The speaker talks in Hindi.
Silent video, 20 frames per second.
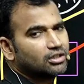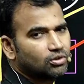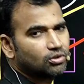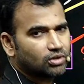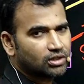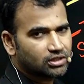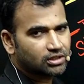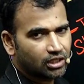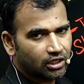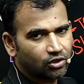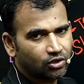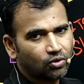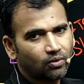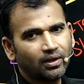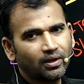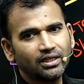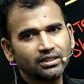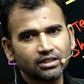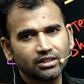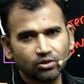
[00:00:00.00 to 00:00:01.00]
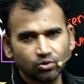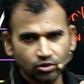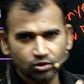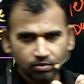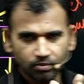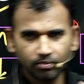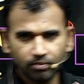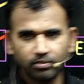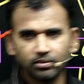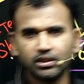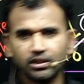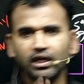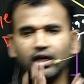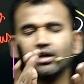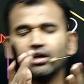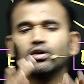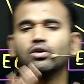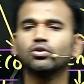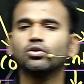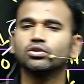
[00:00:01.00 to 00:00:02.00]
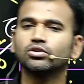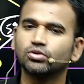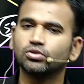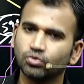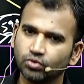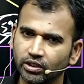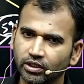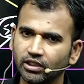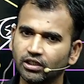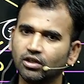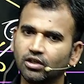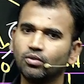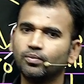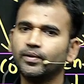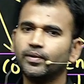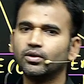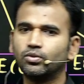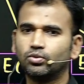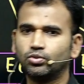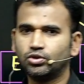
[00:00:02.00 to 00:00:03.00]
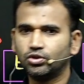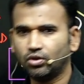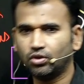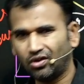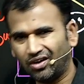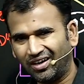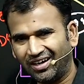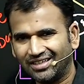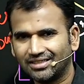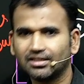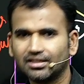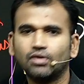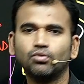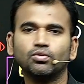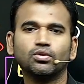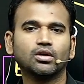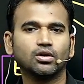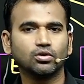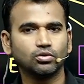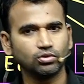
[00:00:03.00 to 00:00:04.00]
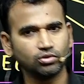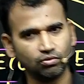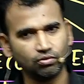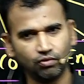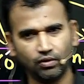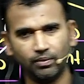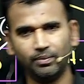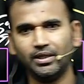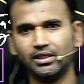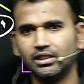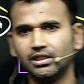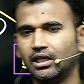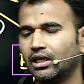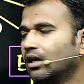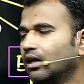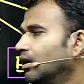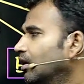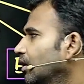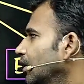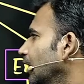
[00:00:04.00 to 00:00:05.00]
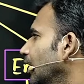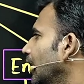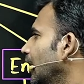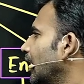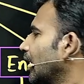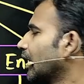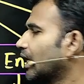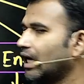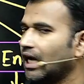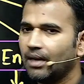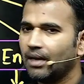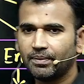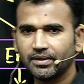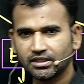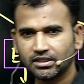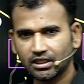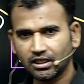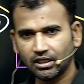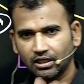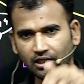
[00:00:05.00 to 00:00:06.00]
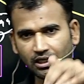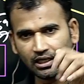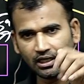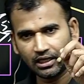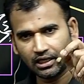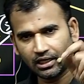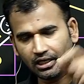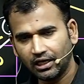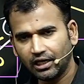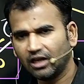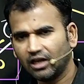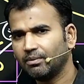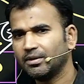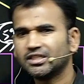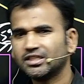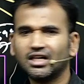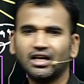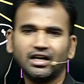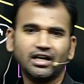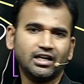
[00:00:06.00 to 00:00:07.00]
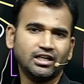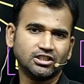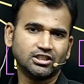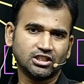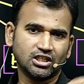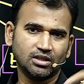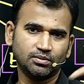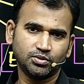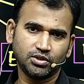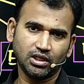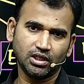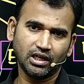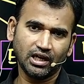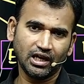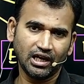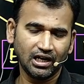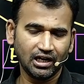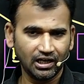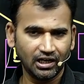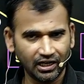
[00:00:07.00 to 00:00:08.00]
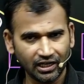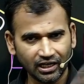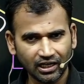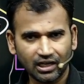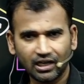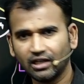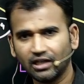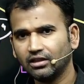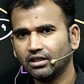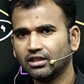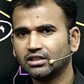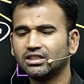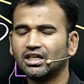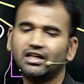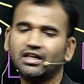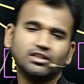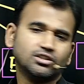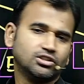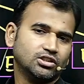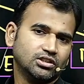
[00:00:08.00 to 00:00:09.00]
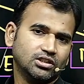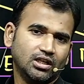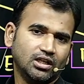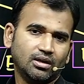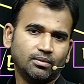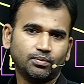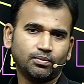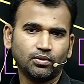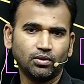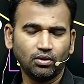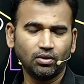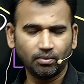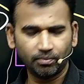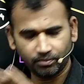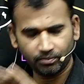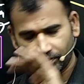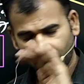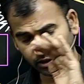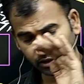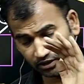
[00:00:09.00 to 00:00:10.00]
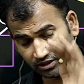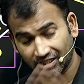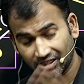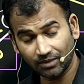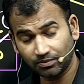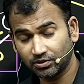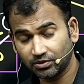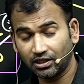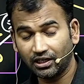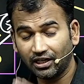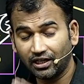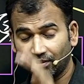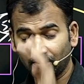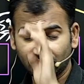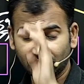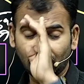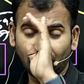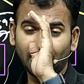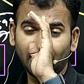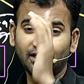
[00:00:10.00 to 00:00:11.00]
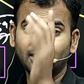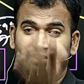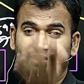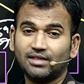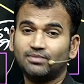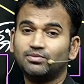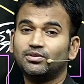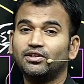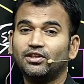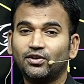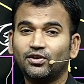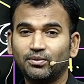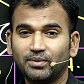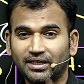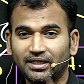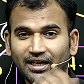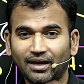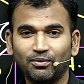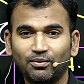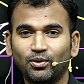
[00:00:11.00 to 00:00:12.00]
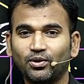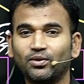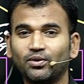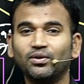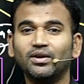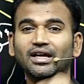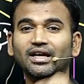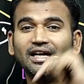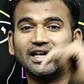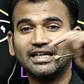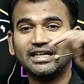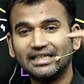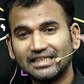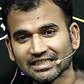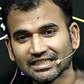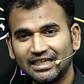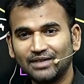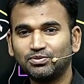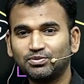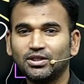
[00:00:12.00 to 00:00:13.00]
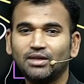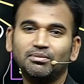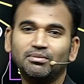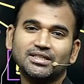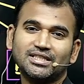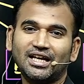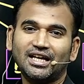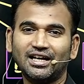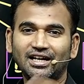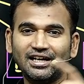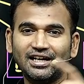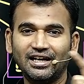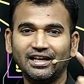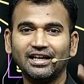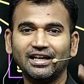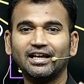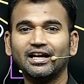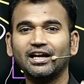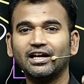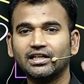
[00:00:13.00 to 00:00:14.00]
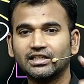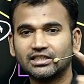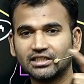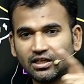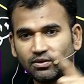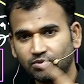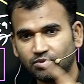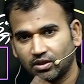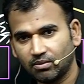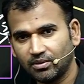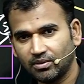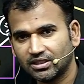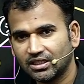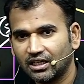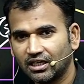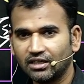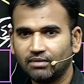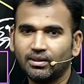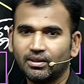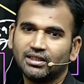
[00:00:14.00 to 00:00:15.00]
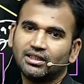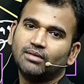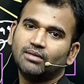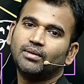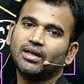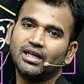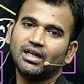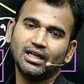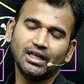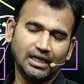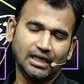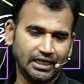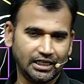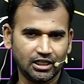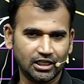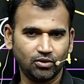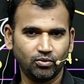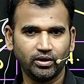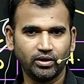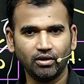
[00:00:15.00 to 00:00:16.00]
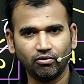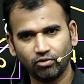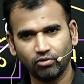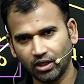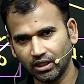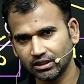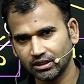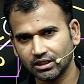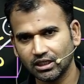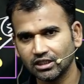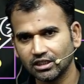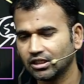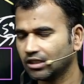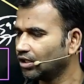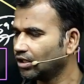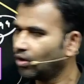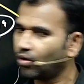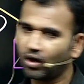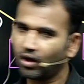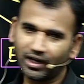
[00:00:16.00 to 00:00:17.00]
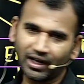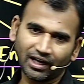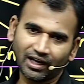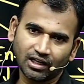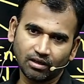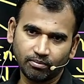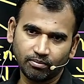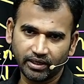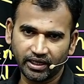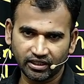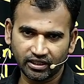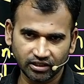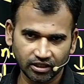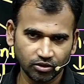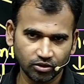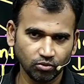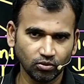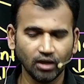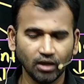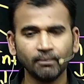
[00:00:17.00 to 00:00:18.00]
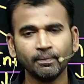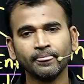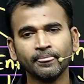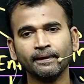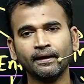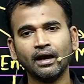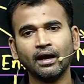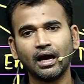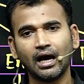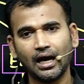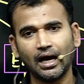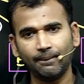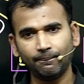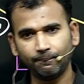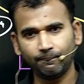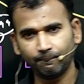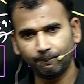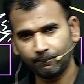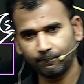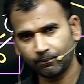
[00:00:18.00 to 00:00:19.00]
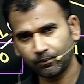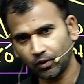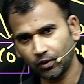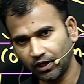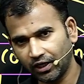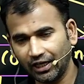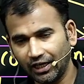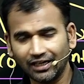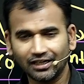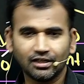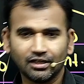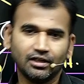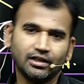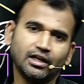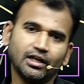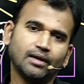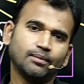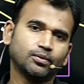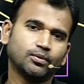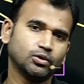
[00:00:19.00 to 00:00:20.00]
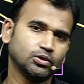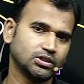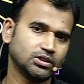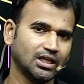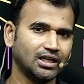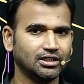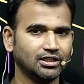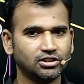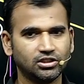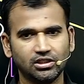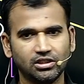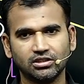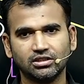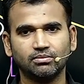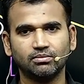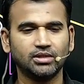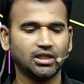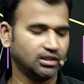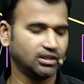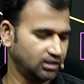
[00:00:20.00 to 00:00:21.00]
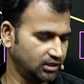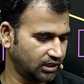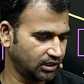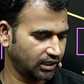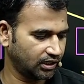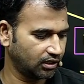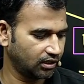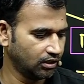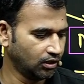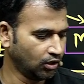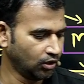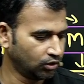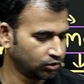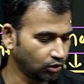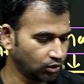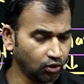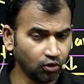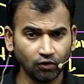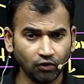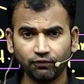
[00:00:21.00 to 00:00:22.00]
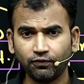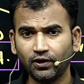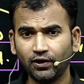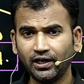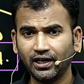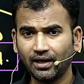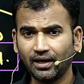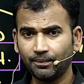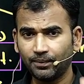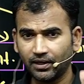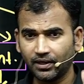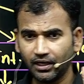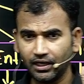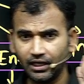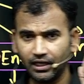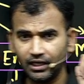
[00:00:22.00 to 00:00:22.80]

हूँ कि सर इको वाले सर कुछ दया करो स्टूडेंट के ऊपर कुछ और डिस्काउंट कर दो तो वो मिल जाएगा कहाँ पे सर लिंक में सारे डिस्क्रिप्शन है लिंक के अंदर सारी चीजें आपको डिस्क्रिप्शन लिंक में सारे डिस्क्रिप्शन देखो मैं क्या बोल रहा हूँ डिस्क्रिप्शन में सारा लिंक है डिस्क्रिप्शन में सारी बातें मैंने लिखी हुई हैं वहां से जा सकते हैं कॉन्टैक्ट नंबर एक दे दूंगा आप कॉन्टैक्ट करिए आपको सारी चीजें समझा दी जाएगी तो होपफुली आपके